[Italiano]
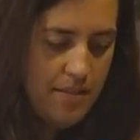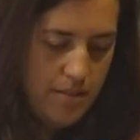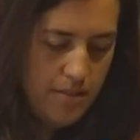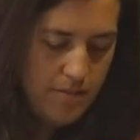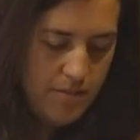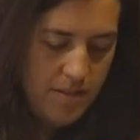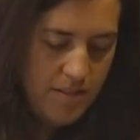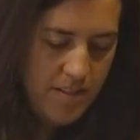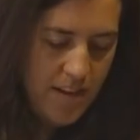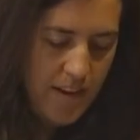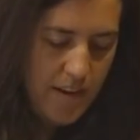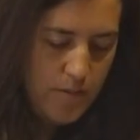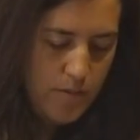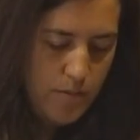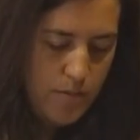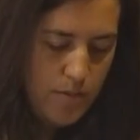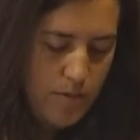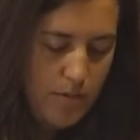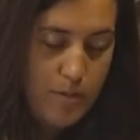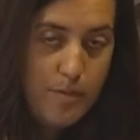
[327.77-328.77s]
sudiciare
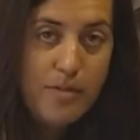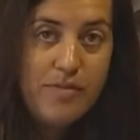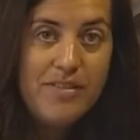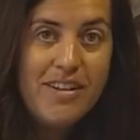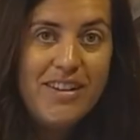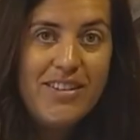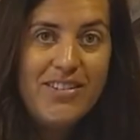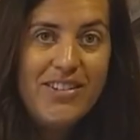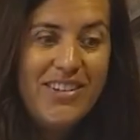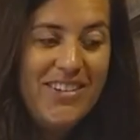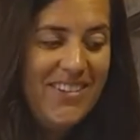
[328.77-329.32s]
tutto come ho fatto